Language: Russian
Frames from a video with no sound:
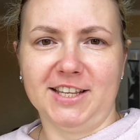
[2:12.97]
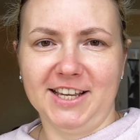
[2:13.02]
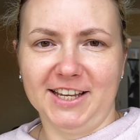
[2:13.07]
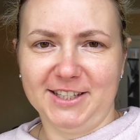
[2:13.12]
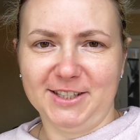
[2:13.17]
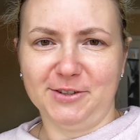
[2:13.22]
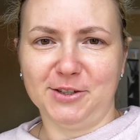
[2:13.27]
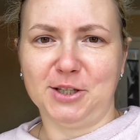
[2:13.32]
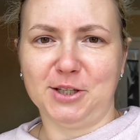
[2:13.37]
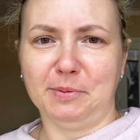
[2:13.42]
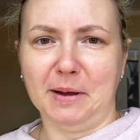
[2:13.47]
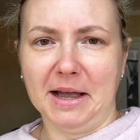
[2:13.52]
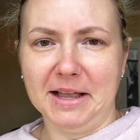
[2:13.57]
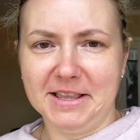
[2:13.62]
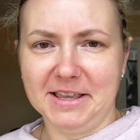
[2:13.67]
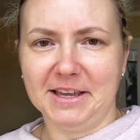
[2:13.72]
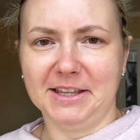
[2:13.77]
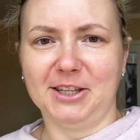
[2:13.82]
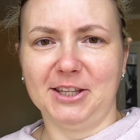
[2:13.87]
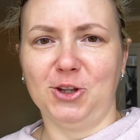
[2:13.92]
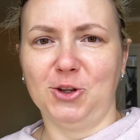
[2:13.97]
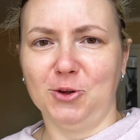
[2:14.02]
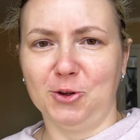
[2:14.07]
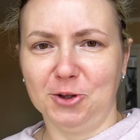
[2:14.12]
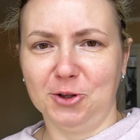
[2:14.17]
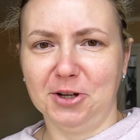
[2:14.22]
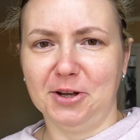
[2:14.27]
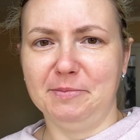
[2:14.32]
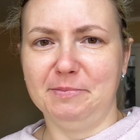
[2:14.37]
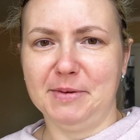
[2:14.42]
с Испания это
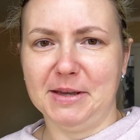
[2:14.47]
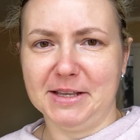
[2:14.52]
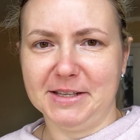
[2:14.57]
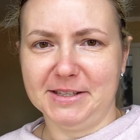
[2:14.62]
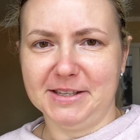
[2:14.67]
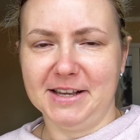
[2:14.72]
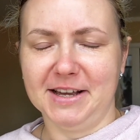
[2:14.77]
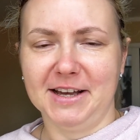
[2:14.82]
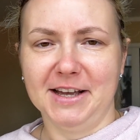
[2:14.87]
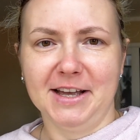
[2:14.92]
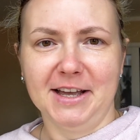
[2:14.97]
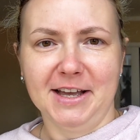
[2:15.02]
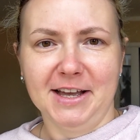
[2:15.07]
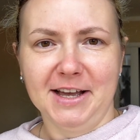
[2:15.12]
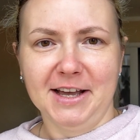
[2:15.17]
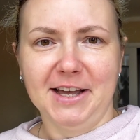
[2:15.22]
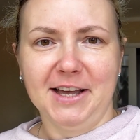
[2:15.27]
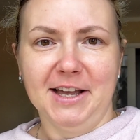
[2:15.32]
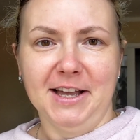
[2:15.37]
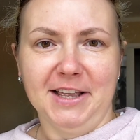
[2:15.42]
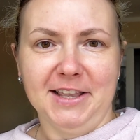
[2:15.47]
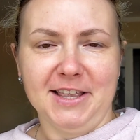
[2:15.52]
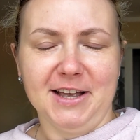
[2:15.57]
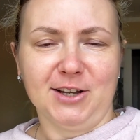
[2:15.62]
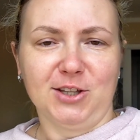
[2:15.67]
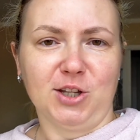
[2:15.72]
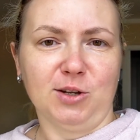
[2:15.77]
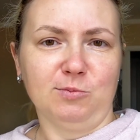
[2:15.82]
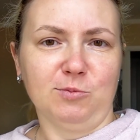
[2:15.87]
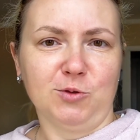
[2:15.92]
долгая песня.
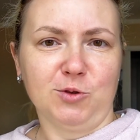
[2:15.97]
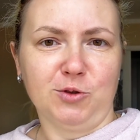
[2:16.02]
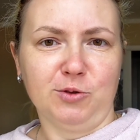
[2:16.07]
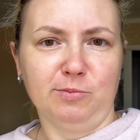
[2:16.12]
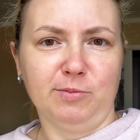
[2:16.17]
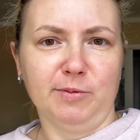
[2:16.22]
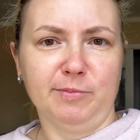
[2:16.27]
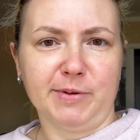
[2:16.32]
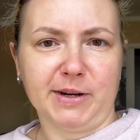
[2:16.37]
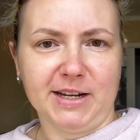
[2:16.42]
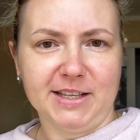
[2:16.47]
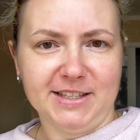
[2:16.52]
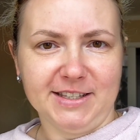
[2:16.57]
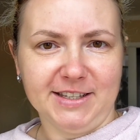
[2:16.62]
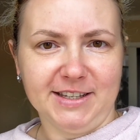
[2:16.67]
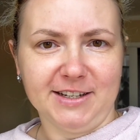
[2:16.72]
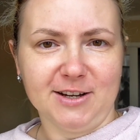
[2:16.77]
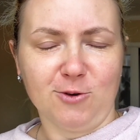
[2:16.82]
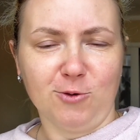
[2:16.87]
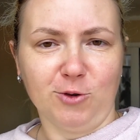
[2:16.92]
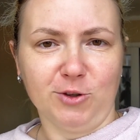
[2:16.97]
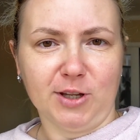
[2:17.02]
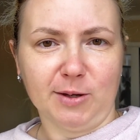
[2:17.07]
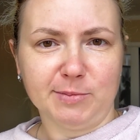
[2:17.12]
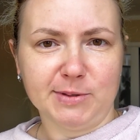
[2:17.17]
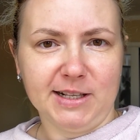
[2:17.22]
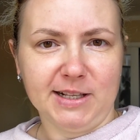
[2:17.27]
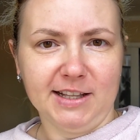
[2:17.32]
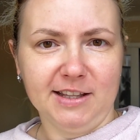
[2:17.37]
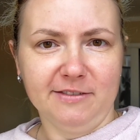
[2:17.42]
Я к тому, чтобы пройти какое-то
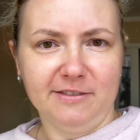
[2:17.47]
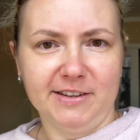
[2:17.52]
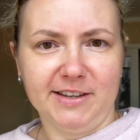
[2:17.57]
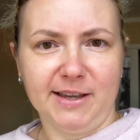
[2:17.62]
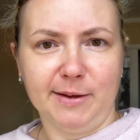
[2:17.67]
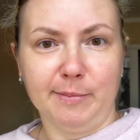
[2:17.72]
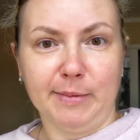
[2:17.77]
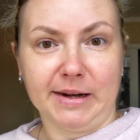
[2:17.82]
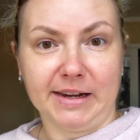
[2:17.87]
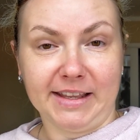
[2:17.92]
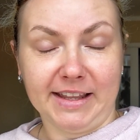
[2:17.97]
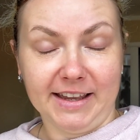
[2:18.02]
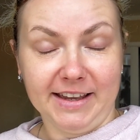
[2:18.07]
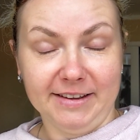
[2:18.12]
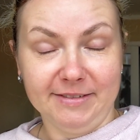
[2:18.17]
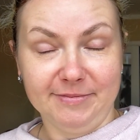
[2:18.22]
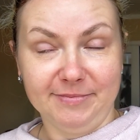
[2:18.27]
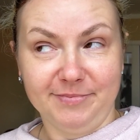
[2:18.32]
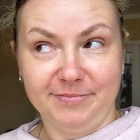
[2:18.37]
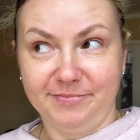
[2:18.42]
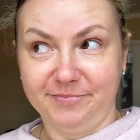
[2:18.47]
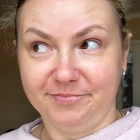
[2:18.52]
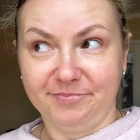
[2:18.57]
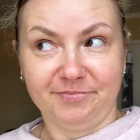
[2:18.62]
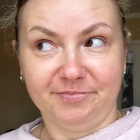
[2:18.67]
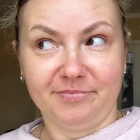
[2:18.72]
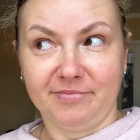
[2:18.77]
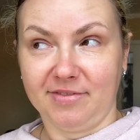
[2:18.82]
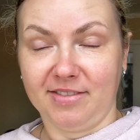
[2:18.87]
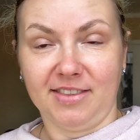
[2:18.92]
обследование МРТ,
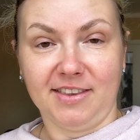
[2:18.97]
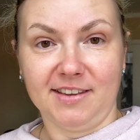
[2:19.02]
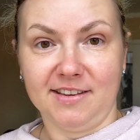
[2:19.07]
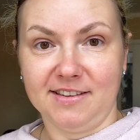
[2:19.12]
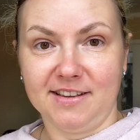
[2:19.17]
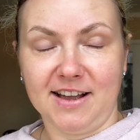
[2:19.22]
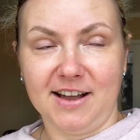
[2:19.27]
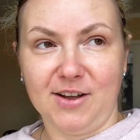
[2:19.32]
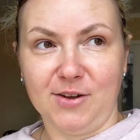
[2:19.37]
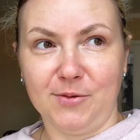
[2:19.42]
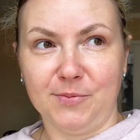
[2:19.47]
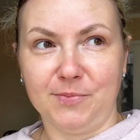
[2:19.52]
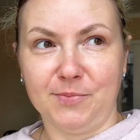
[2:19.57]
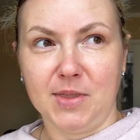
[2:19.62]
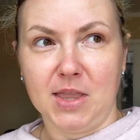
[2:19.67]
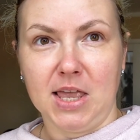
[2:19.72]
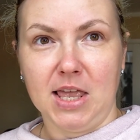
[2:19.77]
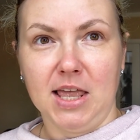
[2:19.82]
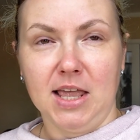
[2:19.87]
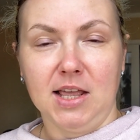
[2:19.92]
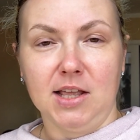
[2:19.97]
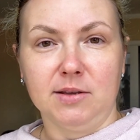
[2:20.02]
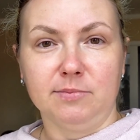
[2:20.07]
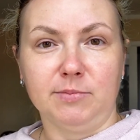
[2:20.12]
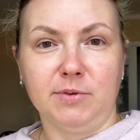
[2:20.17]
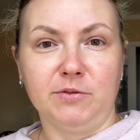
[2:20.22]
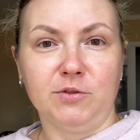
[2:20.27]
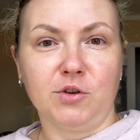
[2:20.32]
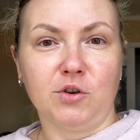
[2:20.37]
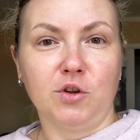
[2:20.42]
не знаю,
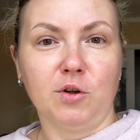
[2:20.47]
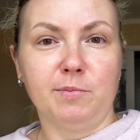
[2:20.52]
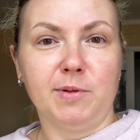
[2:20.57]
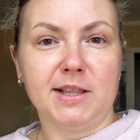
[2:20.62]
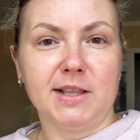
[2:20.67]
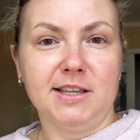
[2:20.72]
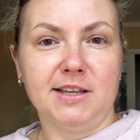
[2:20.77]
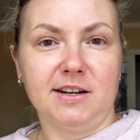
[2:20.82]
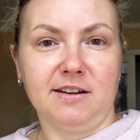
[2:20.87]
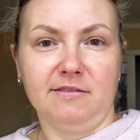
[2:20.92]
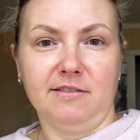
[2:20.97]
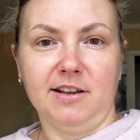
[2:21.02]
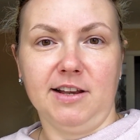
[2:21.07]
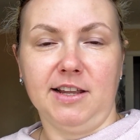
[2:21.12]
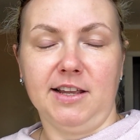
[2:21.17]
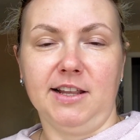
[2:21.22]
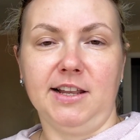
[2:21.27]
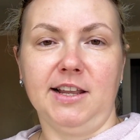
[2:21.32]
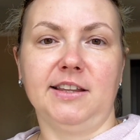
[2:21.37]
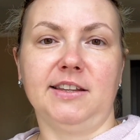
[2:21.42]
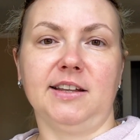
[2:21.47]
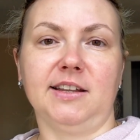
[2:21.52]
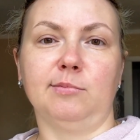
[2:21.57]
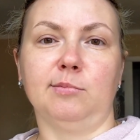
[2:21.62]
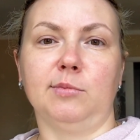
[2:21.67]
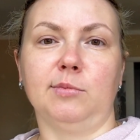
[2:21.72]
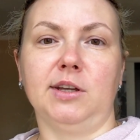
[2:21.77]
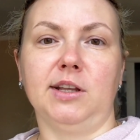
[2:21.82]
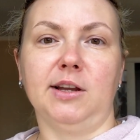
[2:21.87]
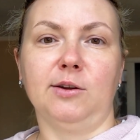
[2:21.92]
мы все равно планировали
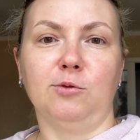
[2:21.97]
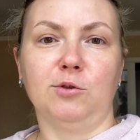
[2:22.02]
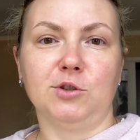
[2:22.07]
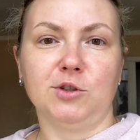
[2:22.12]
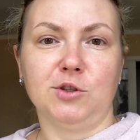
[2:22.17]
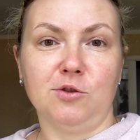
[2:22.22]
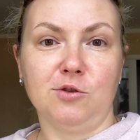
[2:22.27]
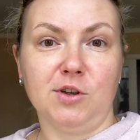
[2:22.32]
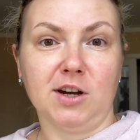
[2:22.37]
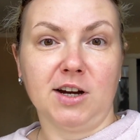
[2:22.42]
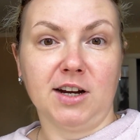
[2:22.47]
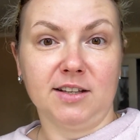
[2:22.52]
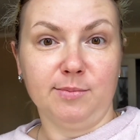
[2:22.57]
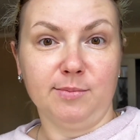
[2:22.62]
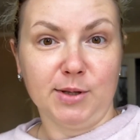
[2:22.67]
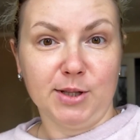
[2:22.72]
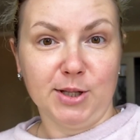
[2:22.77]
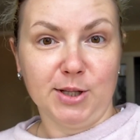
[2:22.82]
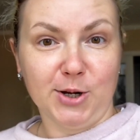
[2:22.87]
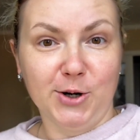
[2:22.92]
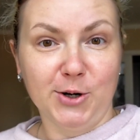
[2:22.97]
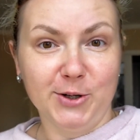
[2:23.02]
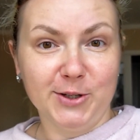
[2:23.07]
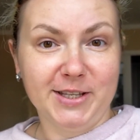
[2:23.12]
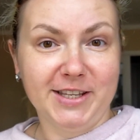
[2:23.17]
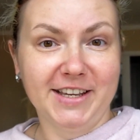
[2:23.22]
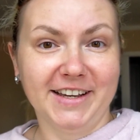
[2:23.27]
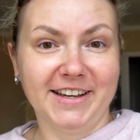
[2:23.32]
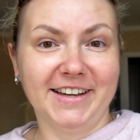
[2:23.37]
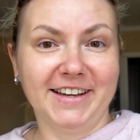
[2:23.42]
летом или осенью ехать в
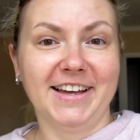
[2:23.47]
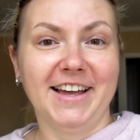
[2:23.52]
Беларусь.